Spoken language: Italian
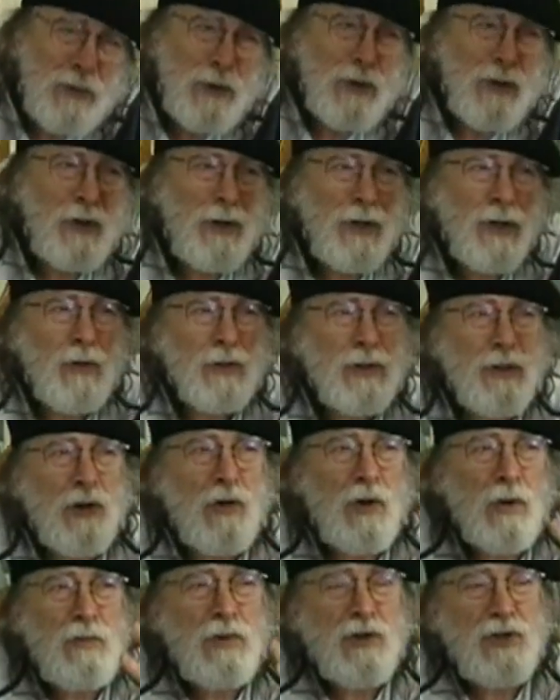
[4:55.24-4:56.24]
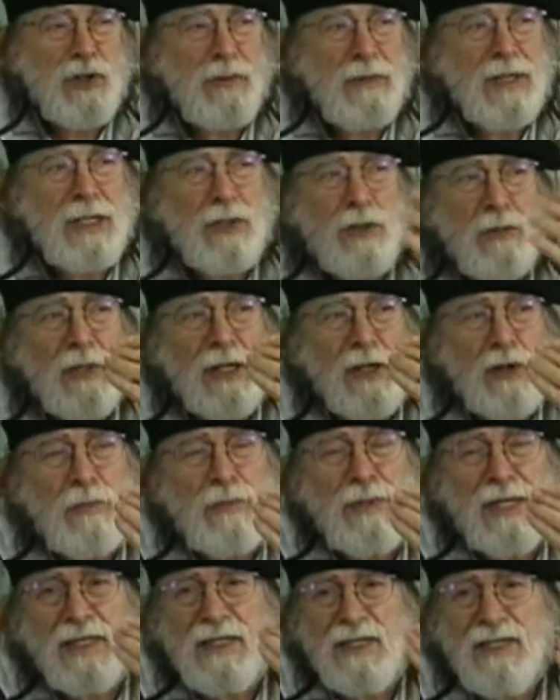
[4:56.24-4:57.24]
poi, quando Corbucci mi ha detto ma
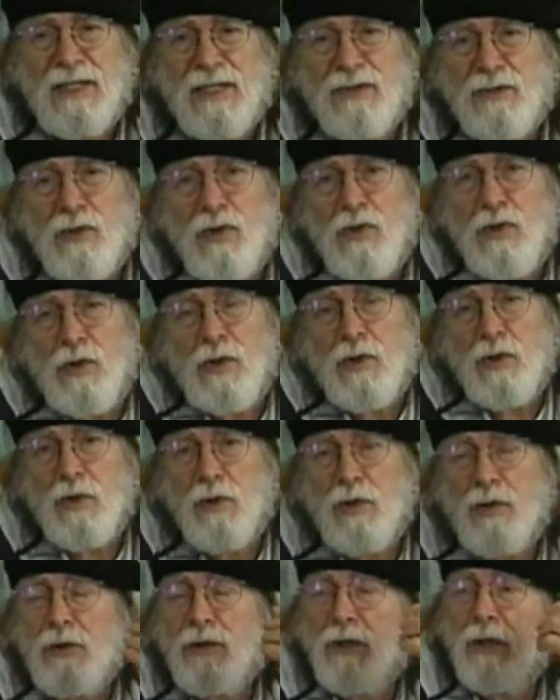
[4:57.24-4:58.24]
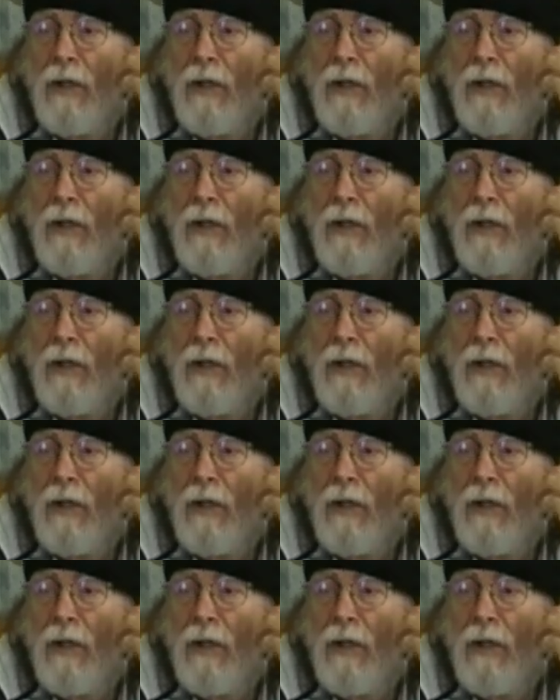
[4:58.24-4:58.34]
doppiati da solo,